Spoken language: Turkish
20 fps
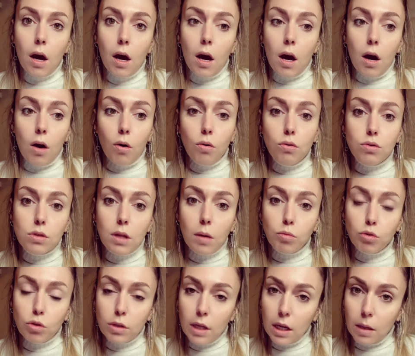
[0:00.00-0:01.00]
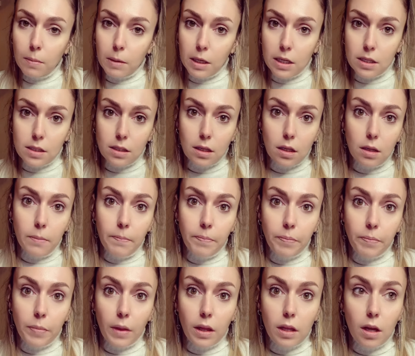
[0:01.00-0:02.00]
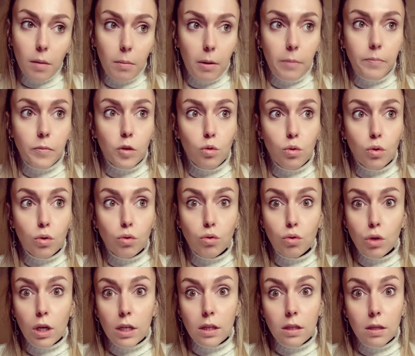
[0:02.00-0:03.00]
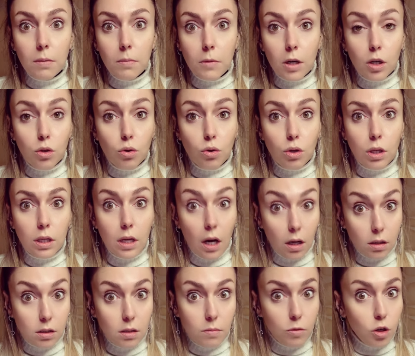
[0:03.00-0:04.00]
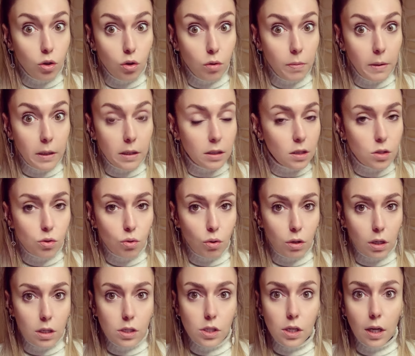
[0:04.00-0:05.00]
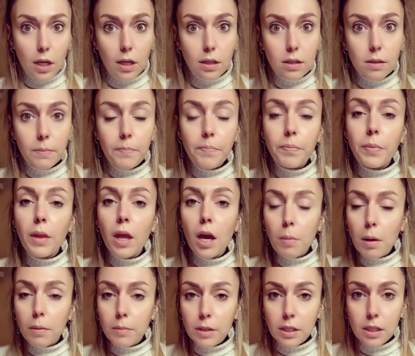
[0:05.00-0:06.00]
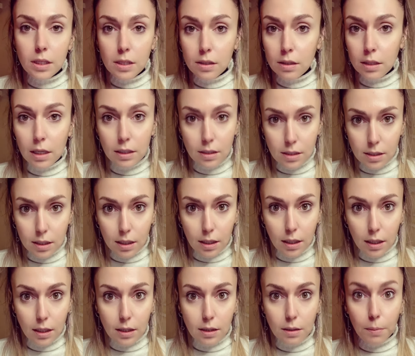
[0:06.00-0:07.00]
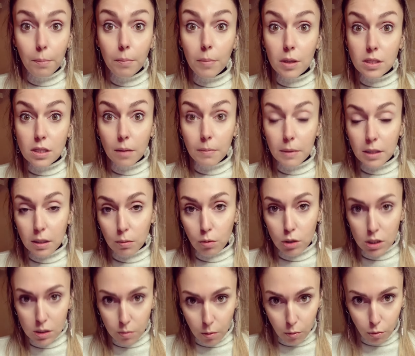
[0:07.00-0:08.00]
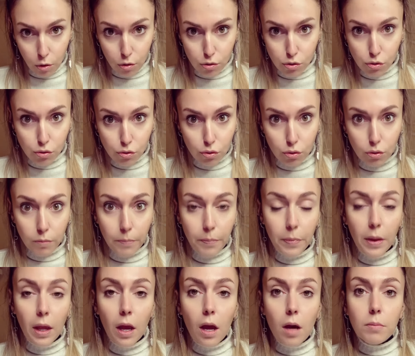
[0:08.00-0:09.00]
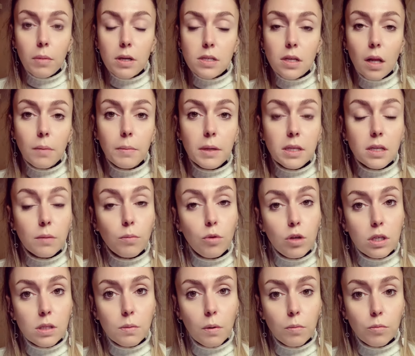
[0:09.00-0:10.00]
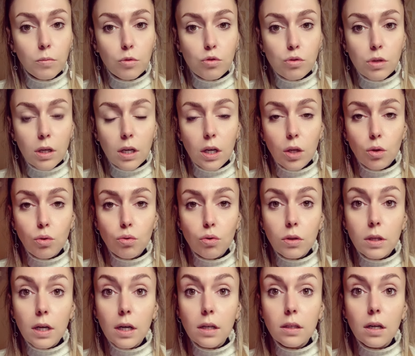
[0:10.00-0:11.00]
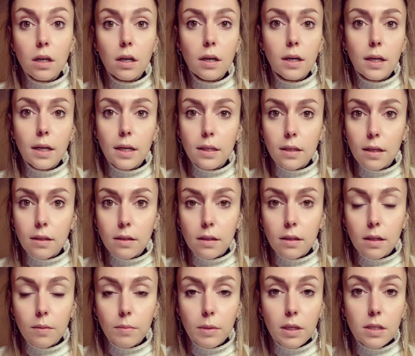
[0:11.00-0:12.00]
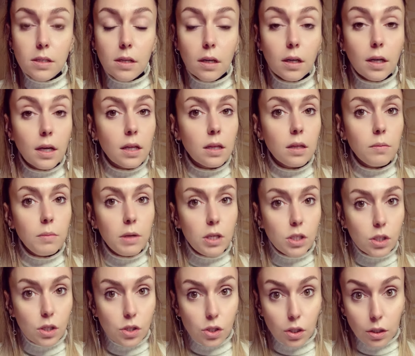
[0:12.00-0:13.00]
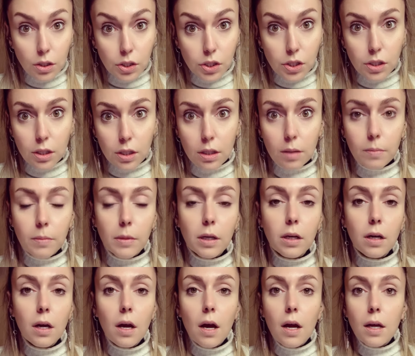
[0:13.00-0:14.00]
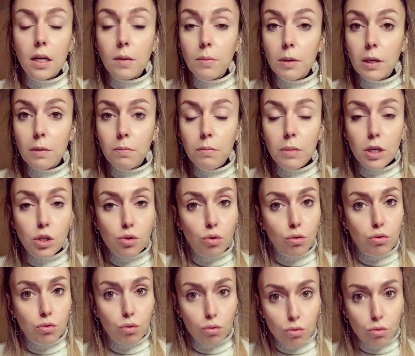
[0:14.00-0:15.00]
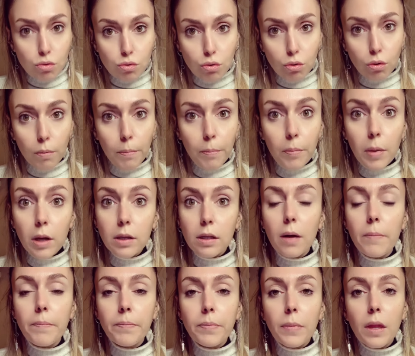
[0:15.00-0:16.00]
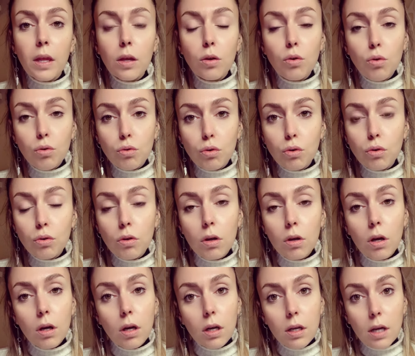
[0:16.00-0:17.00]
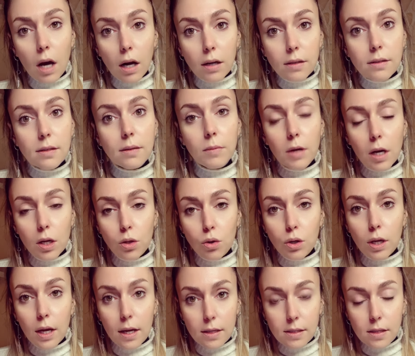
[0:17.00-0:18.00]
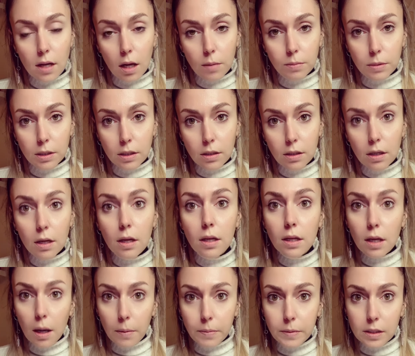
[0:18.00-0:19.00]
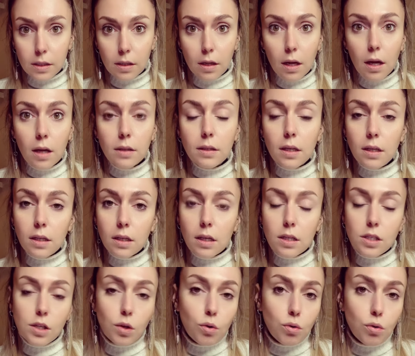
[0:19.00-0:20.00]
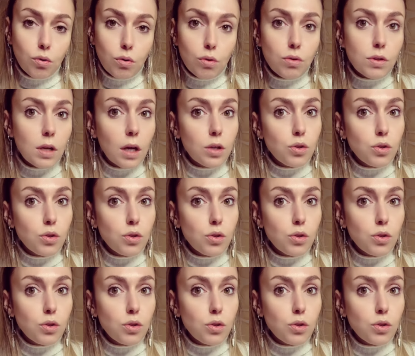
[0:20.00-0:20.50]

O yüzden bunu denemek istedim. Tamam günlük tükettiğim kaloriyi, yaktığım kaloriyi peki nasıl öğrenecektim? Hemen bir diyetisyene gittim. Bazal metabolizmamı ölçtürdüm. Bazal metabolizmamın üzerine günlük ne kadar hareket ettiğimi, nasıl hareketli bir işte çalıştığımı gibi gibi birçok soru sorup bana günlük yaktığım kalori hesabını yaptı. Dedi ki işte günlük sen şu